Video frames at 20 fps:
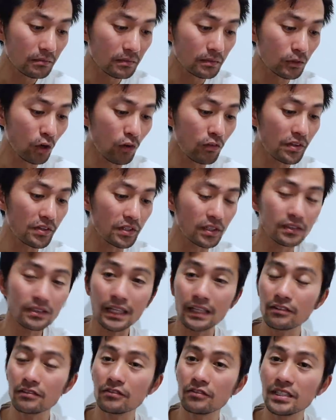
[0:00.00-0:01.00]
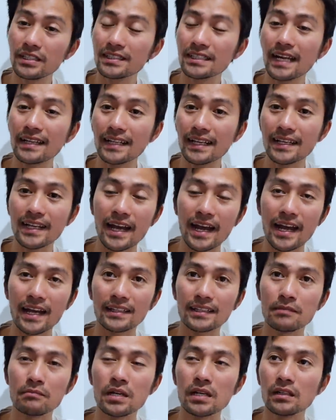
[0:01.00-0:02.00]
Đối với những cái visa tay nghề
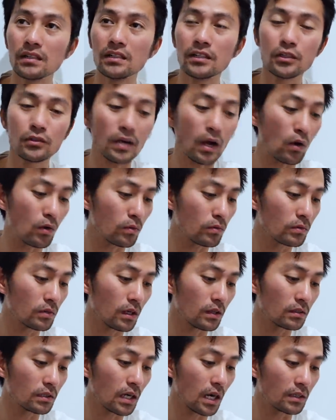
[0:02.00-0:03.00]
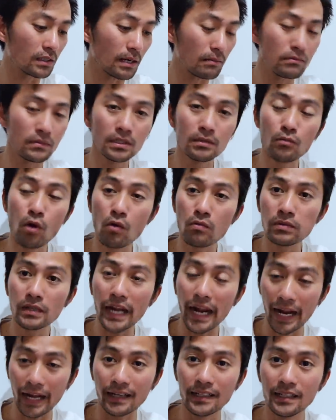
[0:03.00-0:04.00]
thì mức lương yêu cầu cũng gỡ gần năm mươi bốn
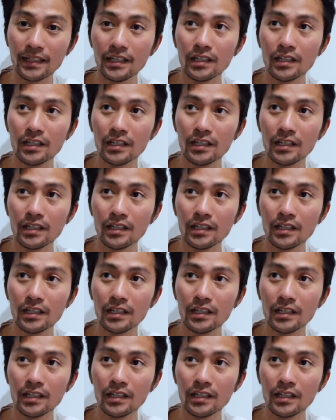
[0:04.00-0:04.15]
ngàn,